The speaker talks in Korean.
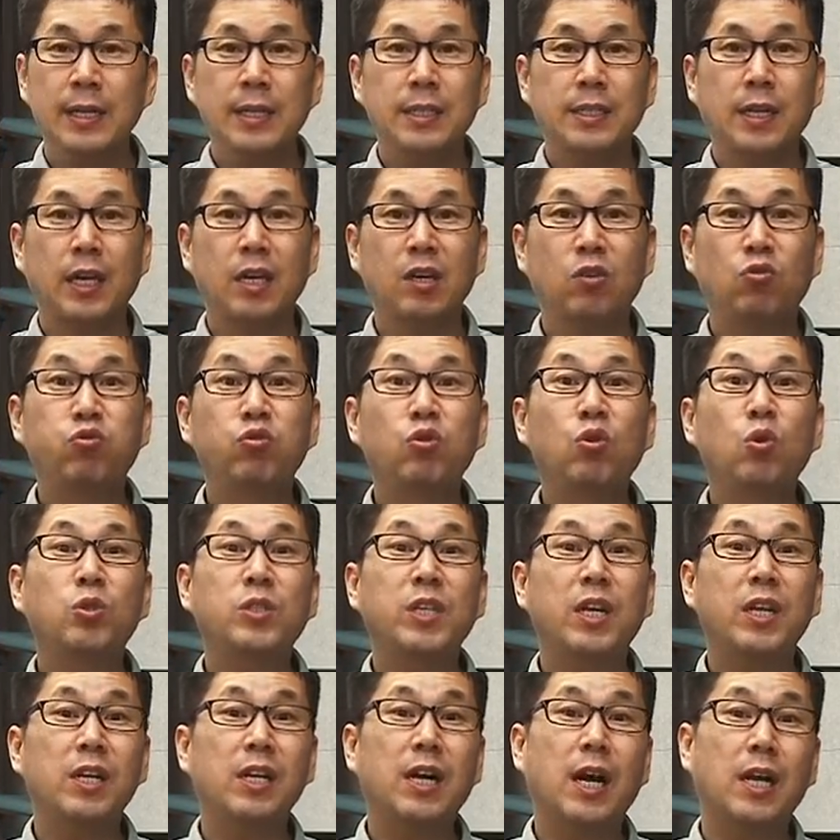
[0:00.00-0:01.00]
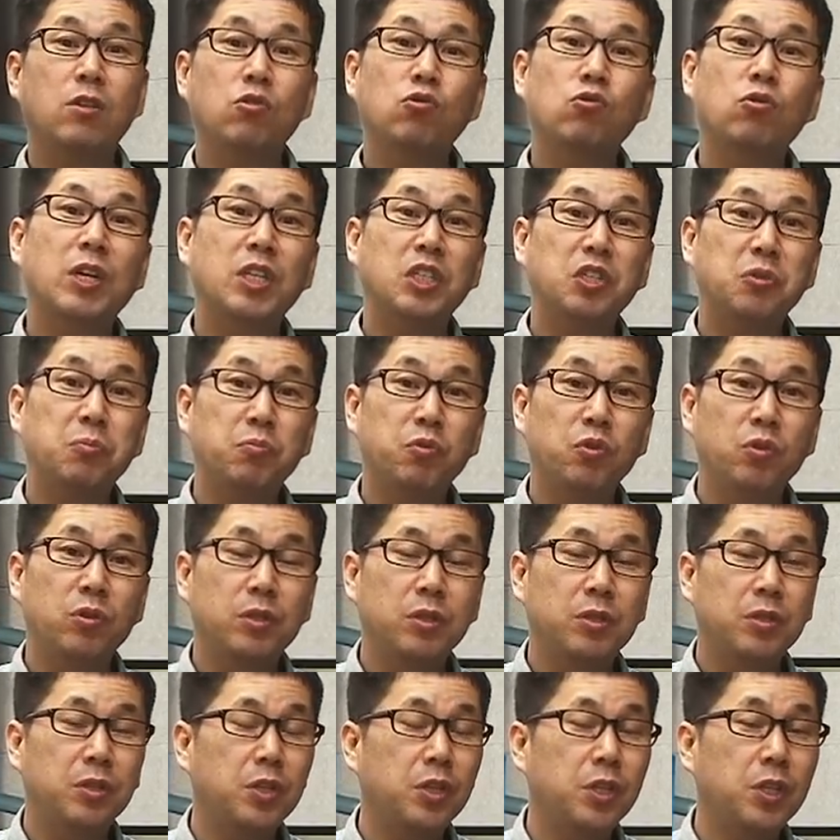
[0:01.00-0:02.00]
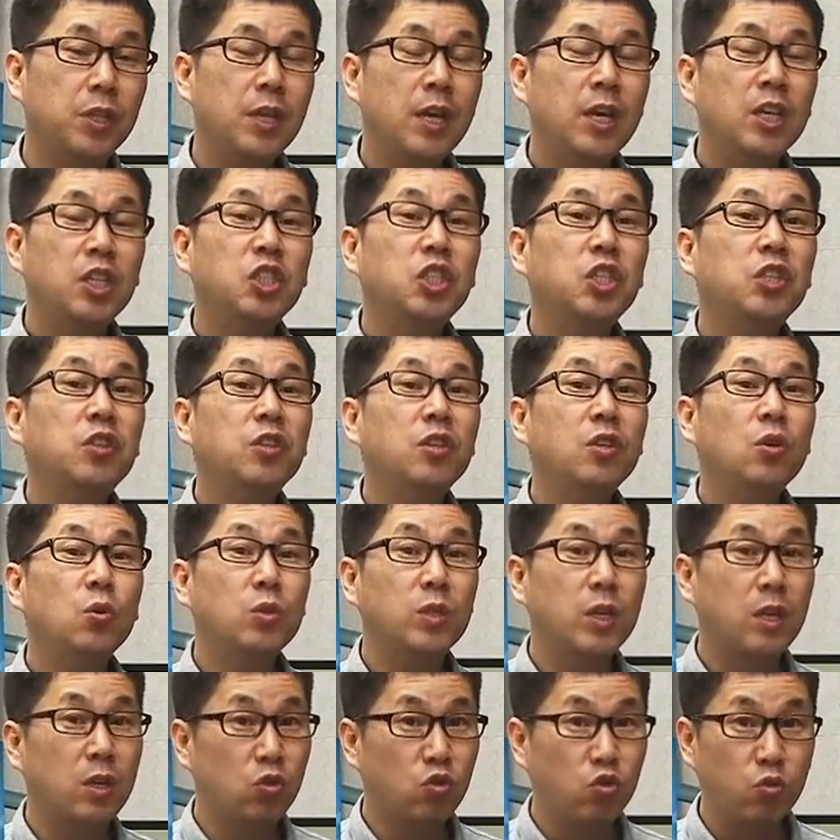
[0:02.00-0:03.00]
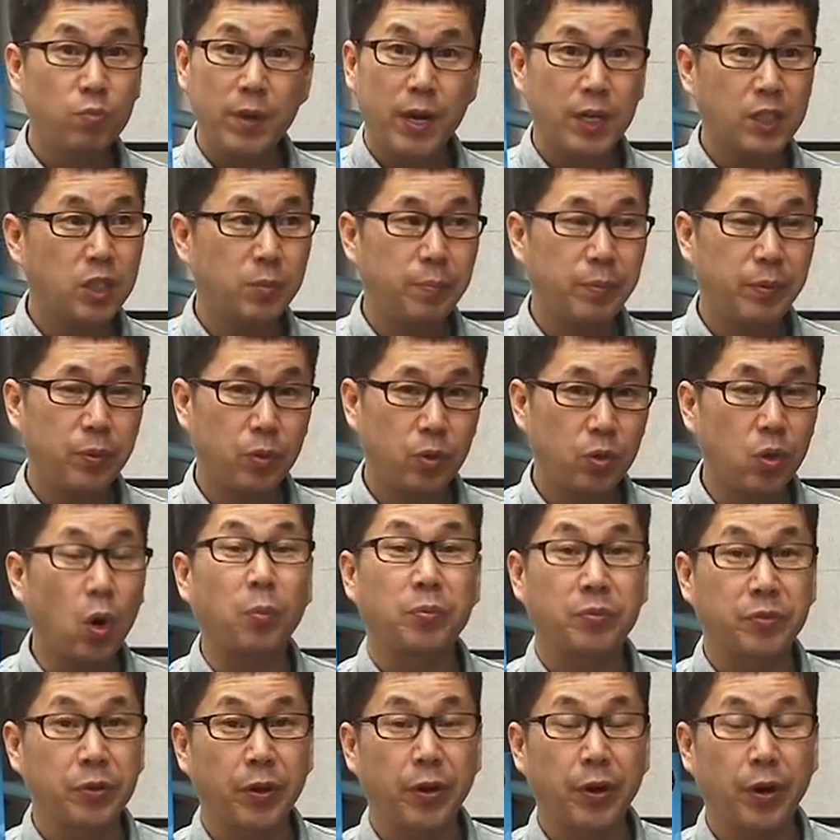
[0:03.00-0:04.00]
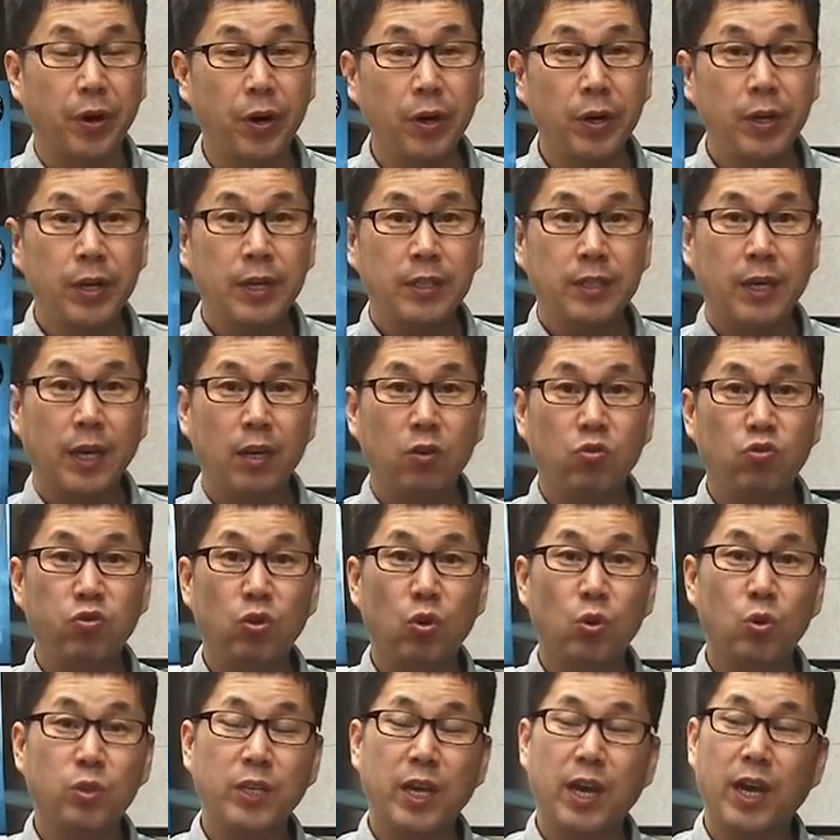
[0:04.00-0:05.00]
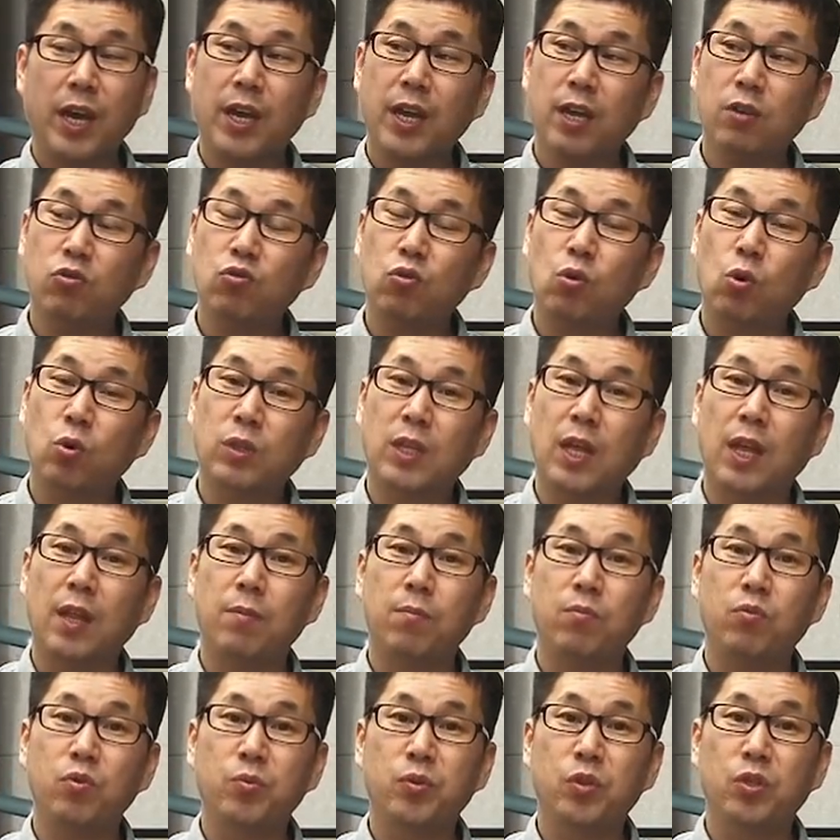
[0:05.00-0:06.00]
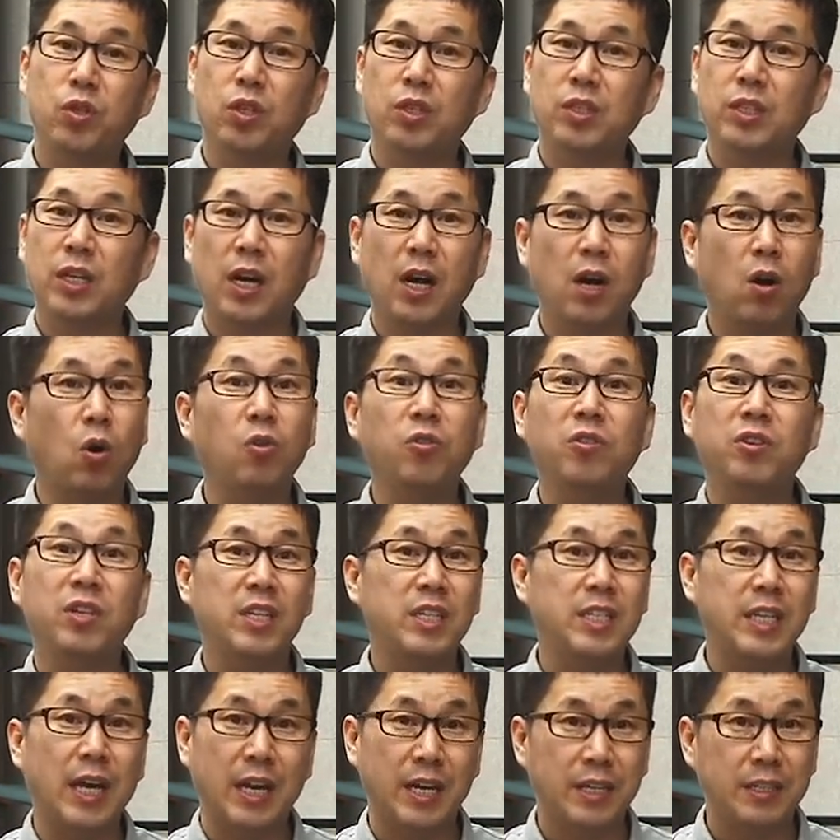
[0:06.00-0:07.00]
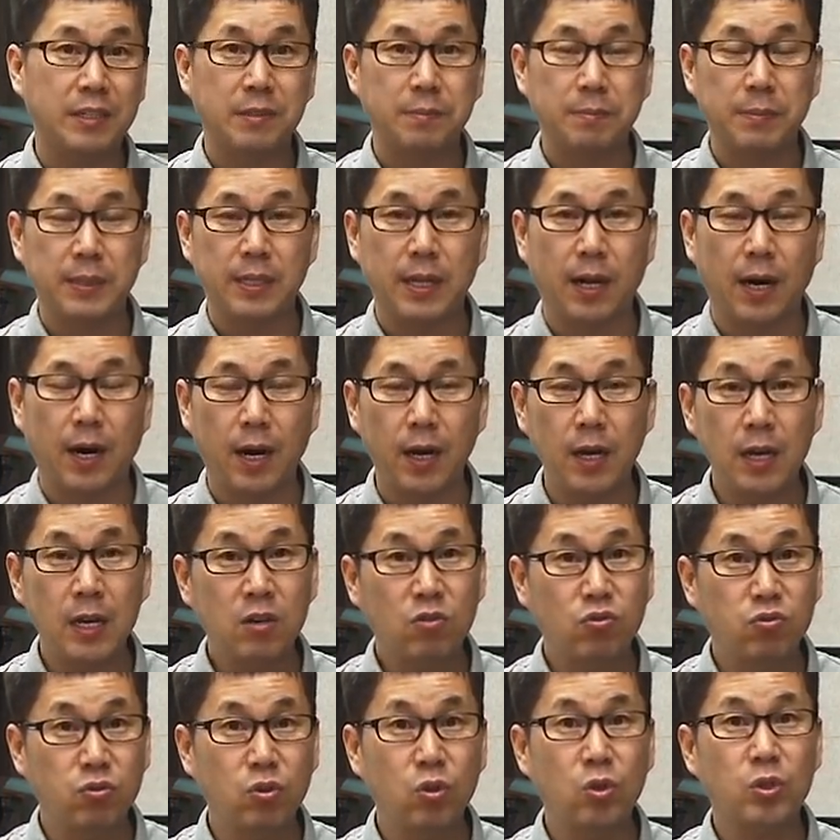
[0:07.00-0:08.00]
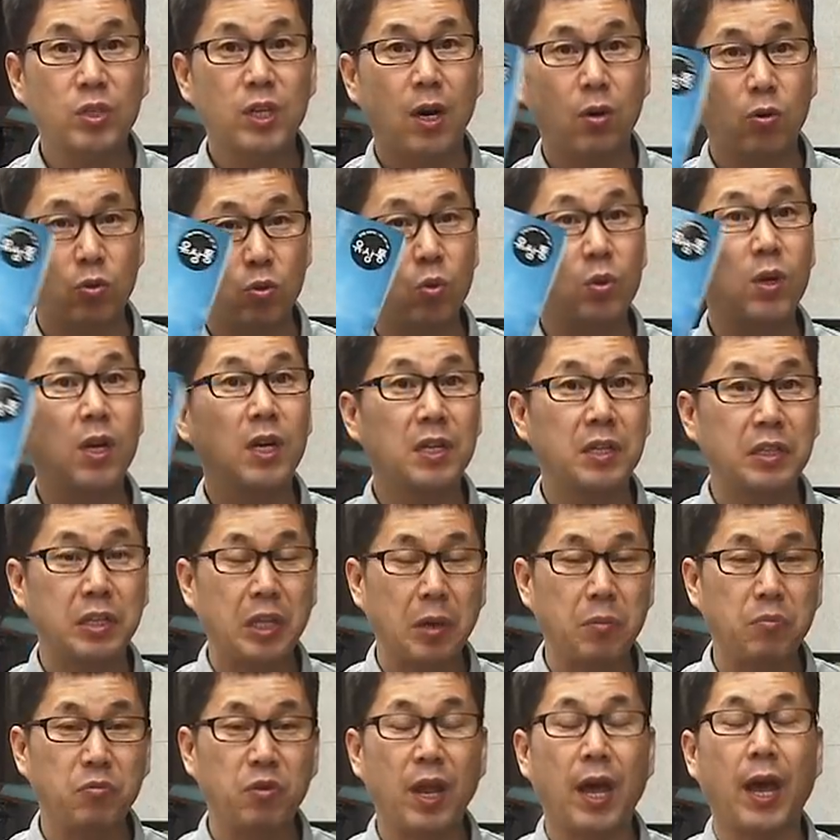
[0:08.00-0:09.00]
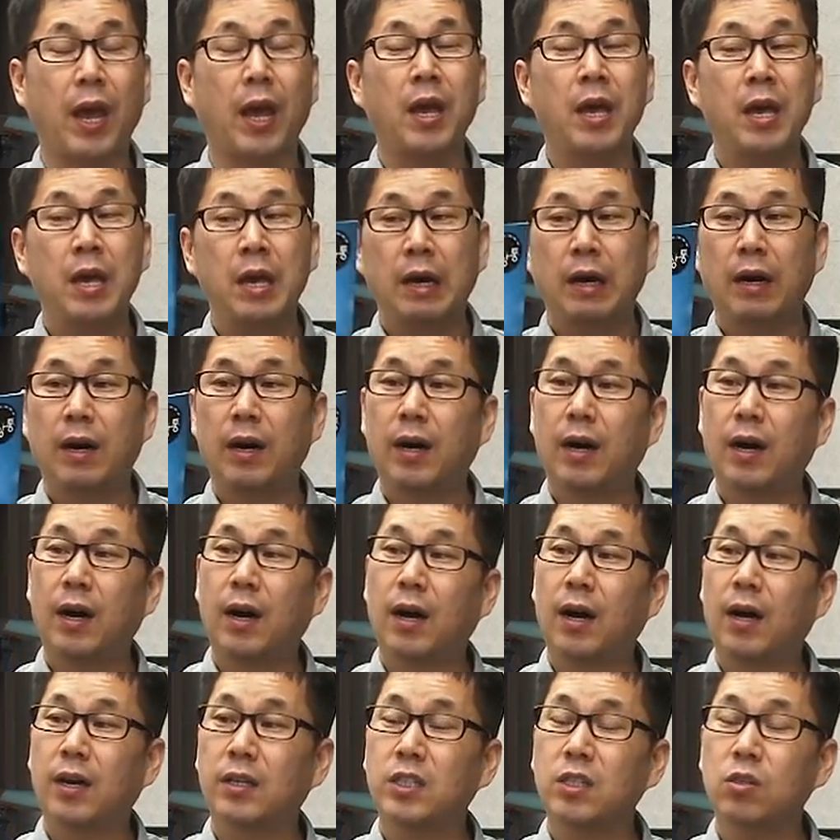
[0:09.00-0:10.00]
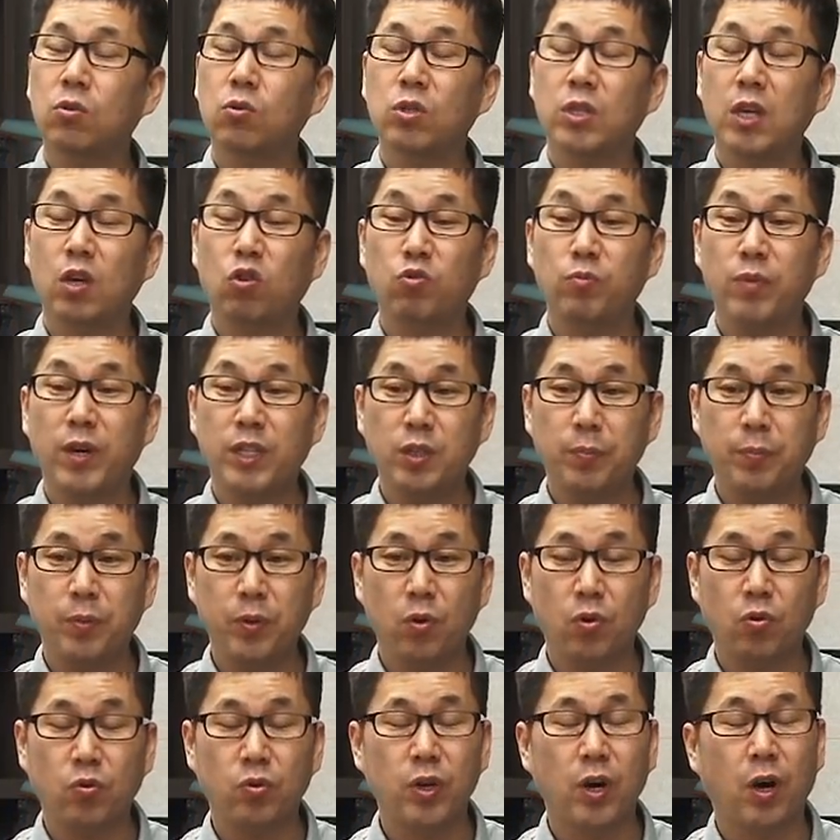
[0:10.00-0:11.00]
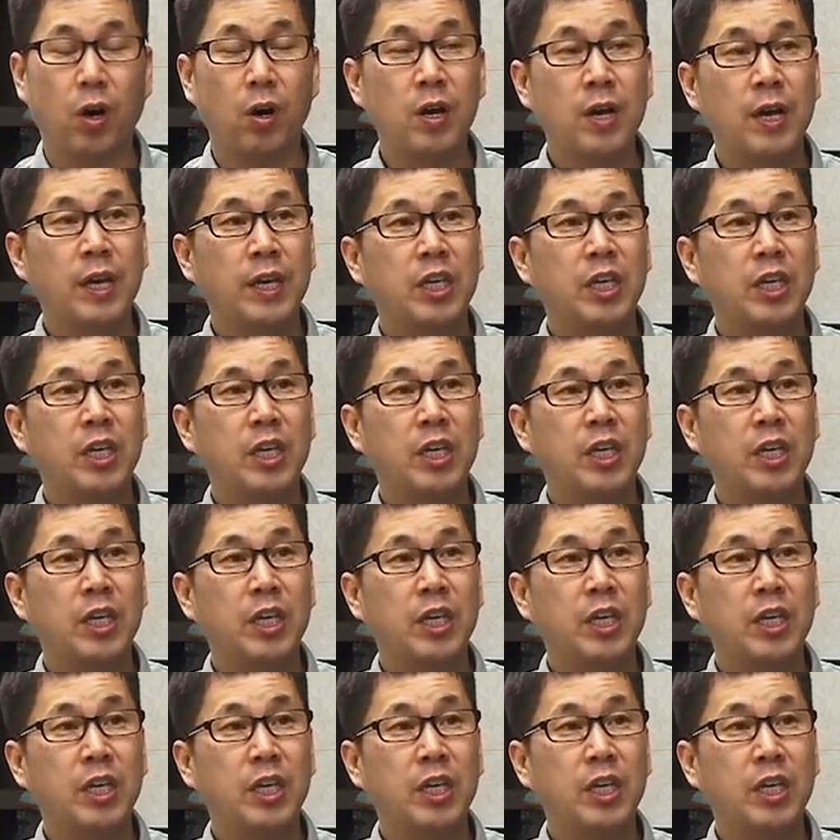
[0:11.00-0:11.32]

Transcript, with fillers: 자, 이 구교재를 가지고 계신 분들은 신교재를 구매하실 필요는 없어요. 자, 이 구교재에 수록된 부분은 제가 건드리지 않았습니다. 구교재하고 똑같기 때문에 아, 신교재 구매하실 필요 없고요.